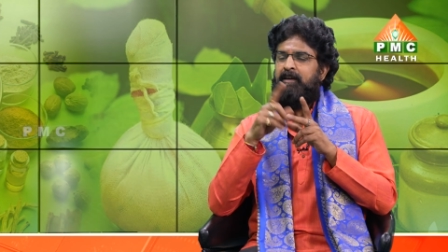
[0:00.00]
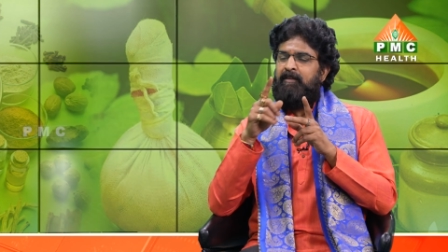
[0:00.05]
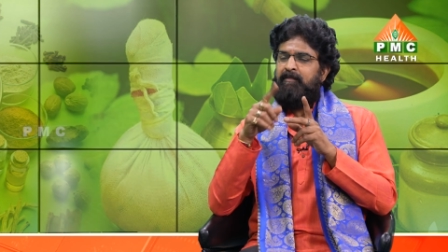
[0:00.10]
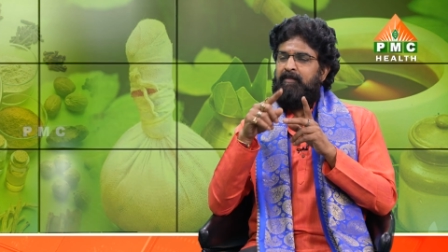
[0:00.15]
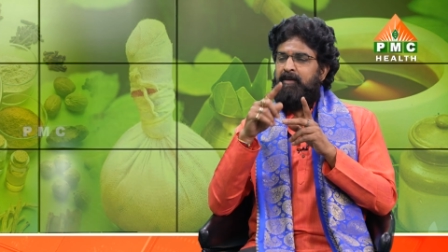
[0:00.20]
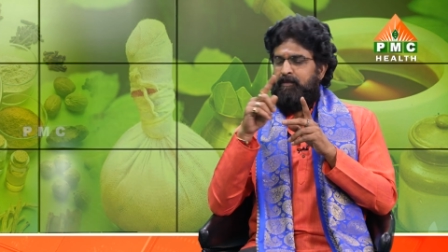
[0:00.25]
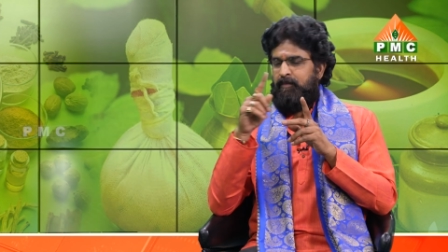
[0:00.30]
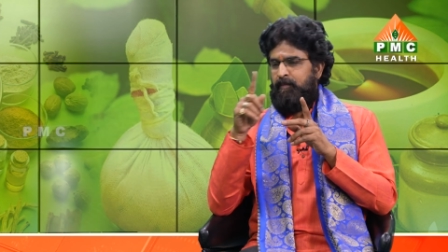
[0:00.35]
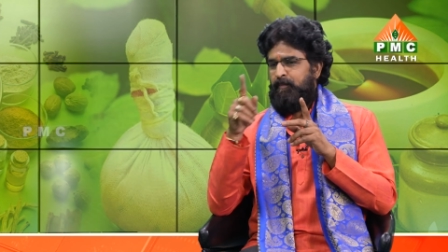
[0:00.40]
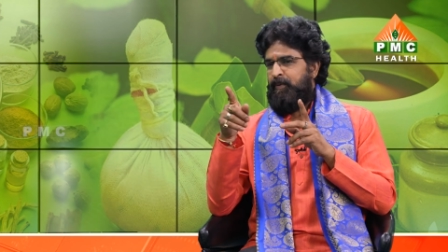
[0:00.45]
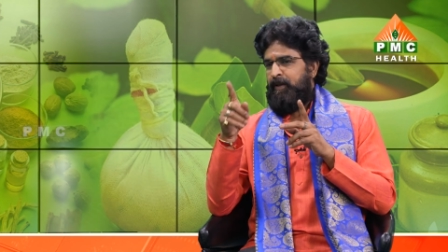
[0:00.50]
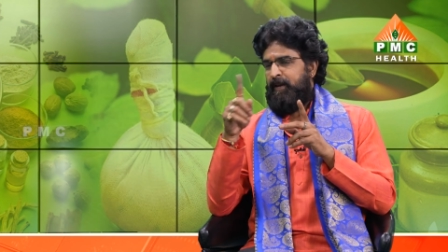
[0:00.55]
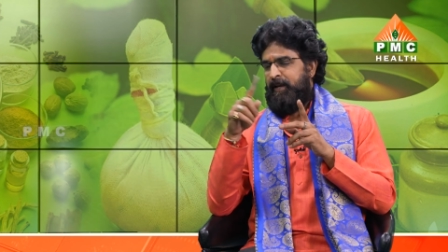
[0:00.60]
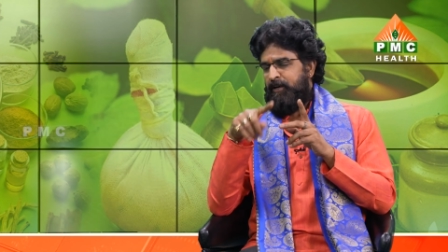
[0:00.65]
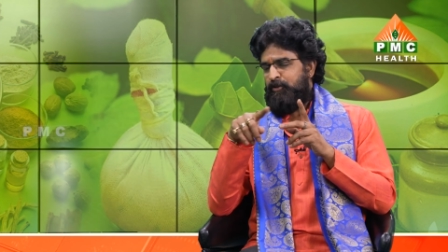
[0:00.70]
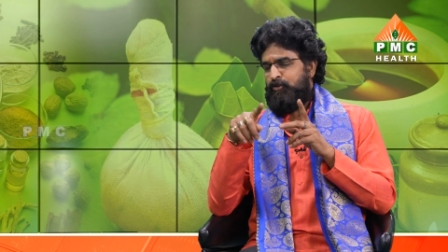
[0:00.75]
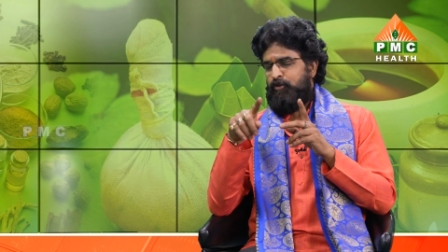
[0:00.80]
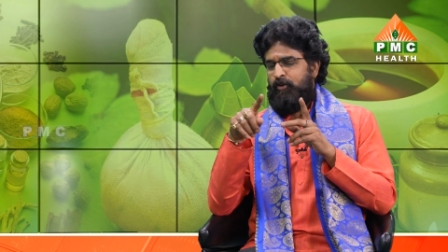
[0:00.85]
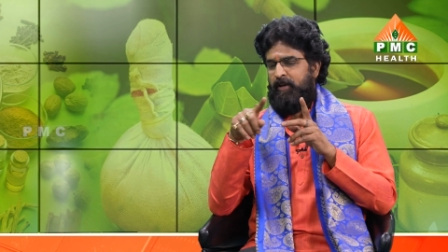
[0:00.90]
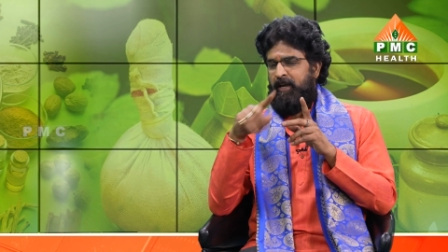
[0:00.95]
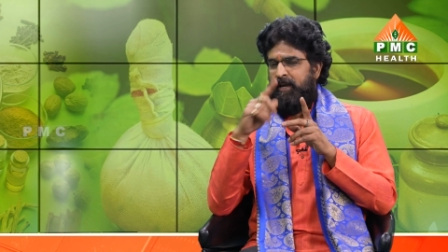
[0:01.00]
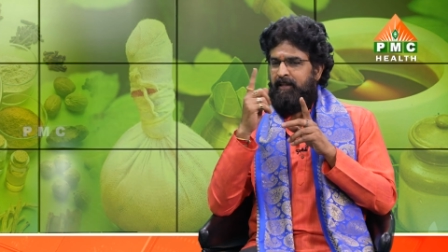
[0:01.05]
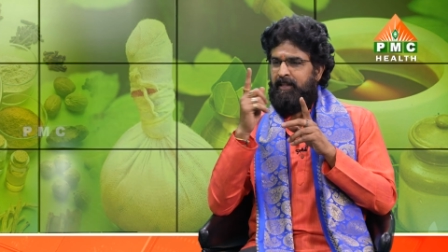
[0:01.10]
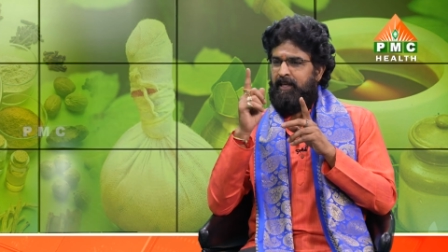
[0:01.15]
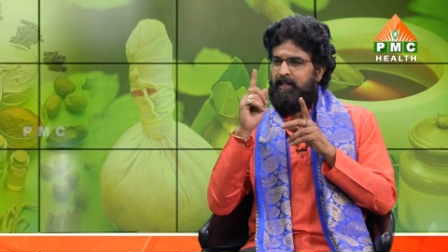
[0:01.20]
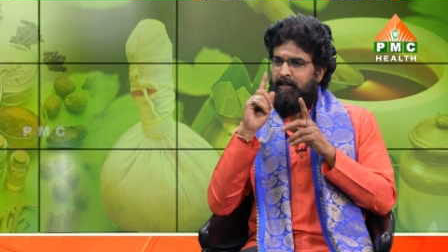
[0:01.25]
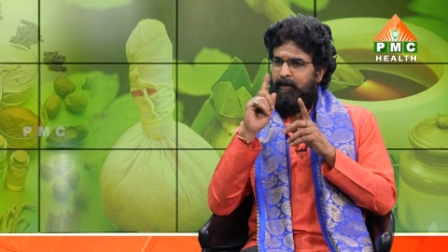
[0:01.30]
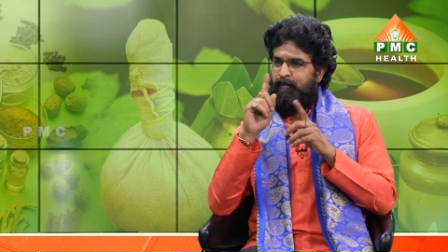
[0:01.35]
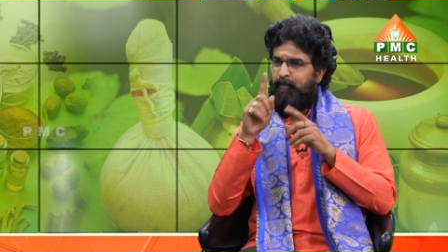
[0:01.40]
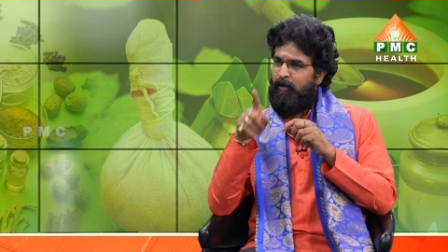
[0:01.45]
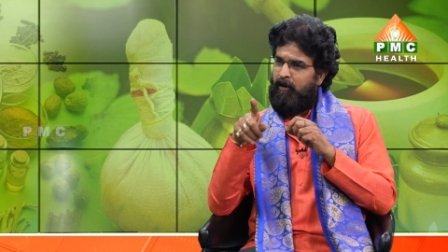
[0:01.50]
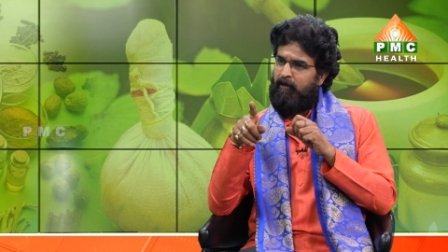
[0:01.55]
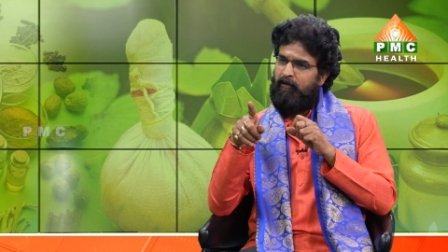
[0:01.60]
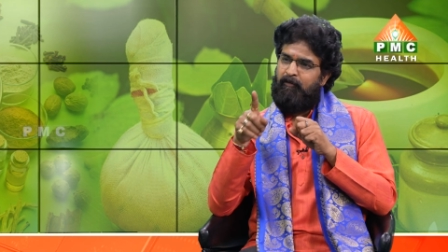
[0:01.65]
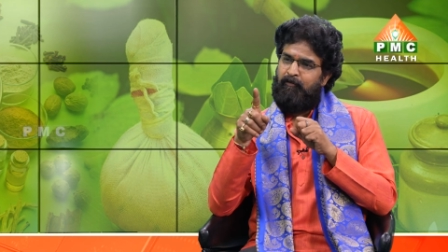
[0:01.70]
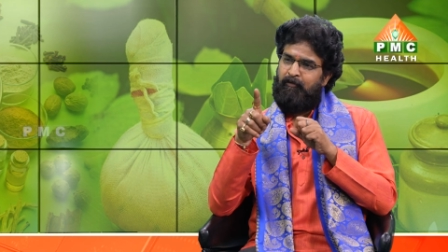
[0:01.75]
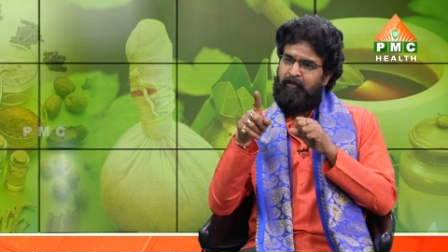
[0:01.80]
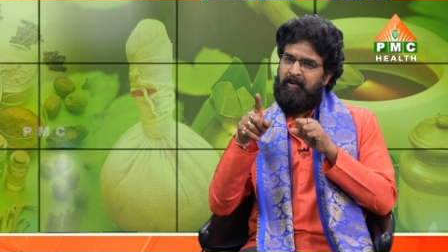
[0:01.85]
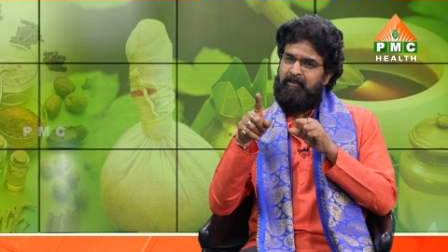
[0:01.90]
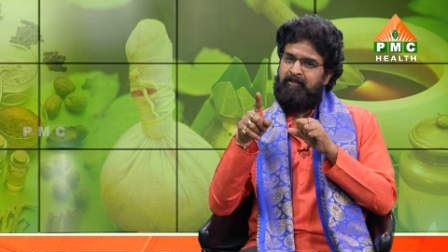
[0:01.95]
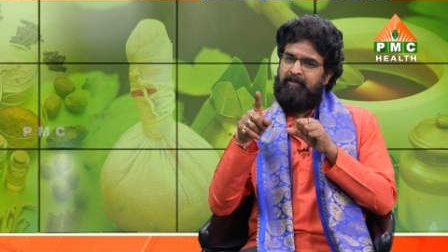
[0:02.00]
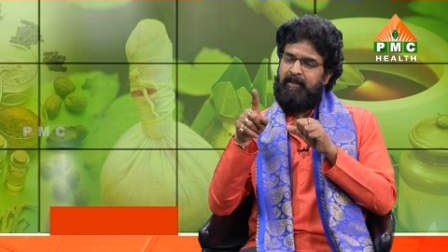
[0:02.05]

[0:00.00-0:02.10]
మీకు పీరియడ్స్లో ఏదైతే ప్రాబ్లం ఫేస్